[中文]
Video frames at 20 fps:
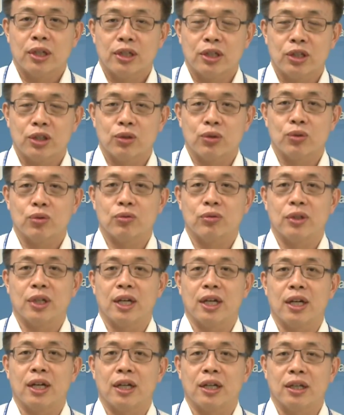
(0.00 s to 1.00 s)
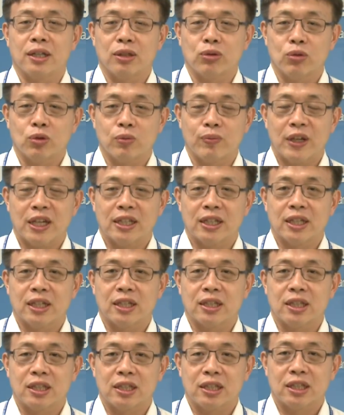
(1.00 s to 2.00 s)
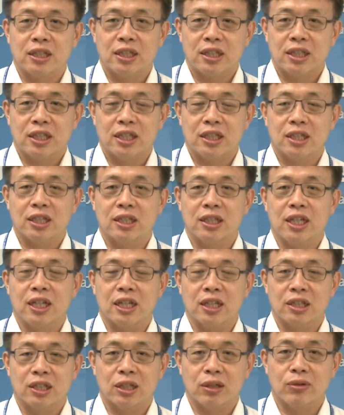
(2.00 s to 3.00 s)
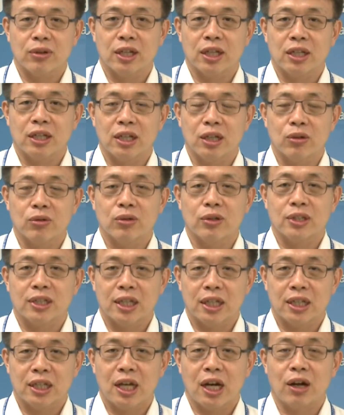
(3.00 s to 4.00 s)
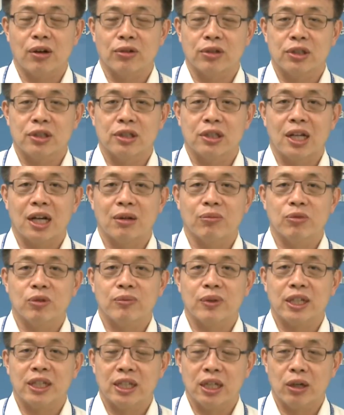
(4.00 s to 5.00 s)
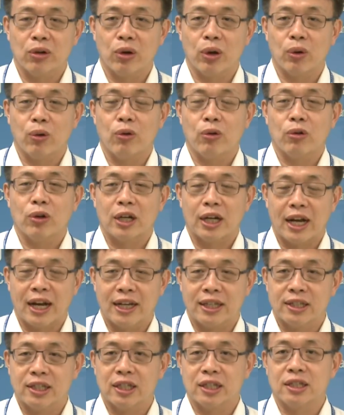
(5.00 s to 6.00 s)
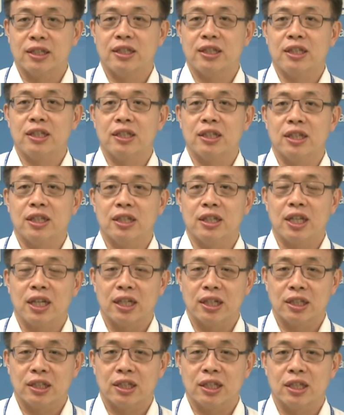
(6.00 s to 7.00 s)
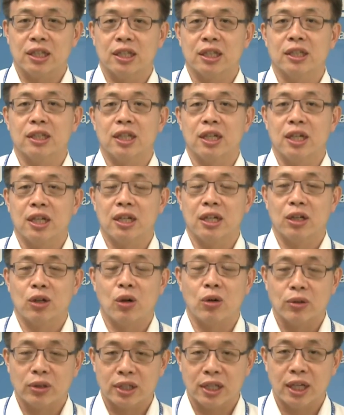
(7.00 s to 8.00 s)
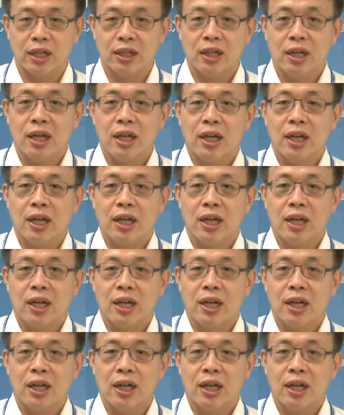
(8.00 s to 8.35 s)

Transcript: 释出的路边的汽车停车位，经过检讨，适当的部分也会改成机车停车的空间。